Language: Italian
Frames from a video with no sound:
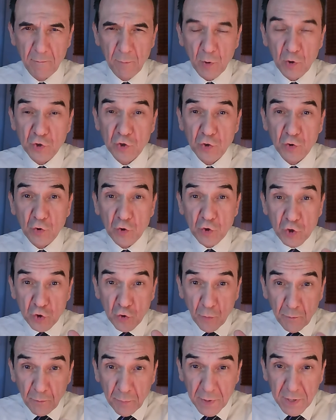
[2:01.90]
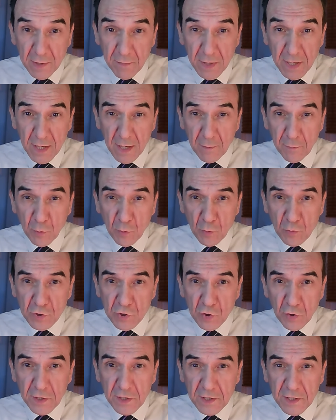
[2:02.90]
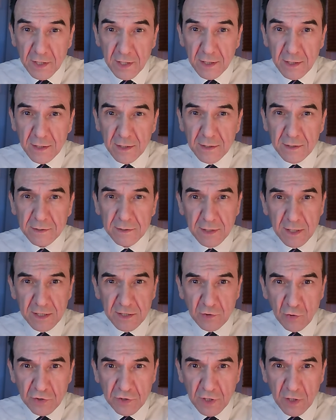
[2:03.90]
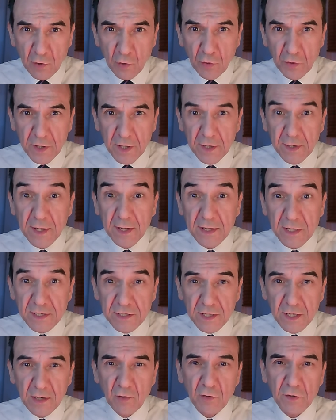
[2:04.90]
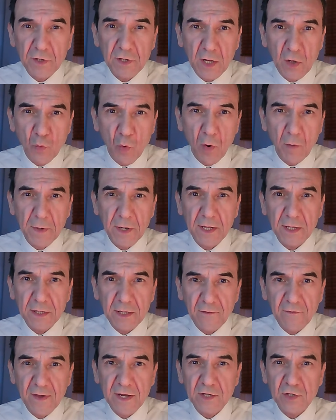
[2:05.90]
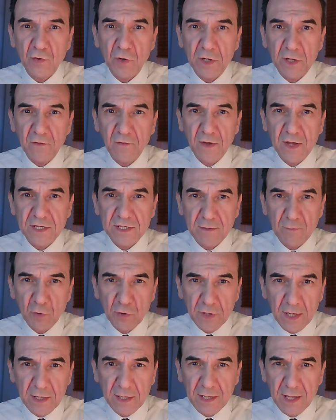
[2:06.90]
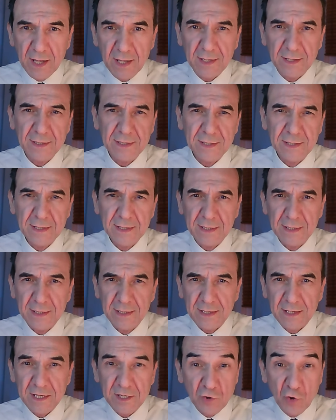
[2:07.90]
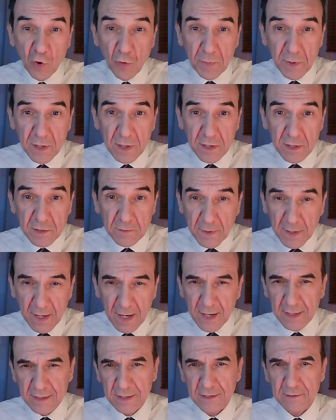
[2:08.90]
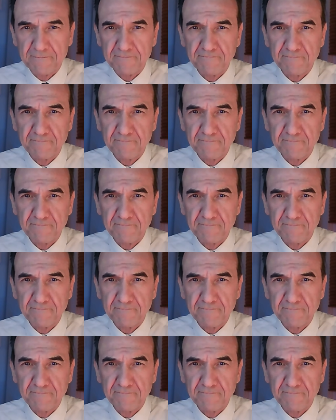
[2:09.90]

possono sopprimere la produzione di testosterone nei testicoli degli uomini attraverso le diverse modalità che sto per spiegarti.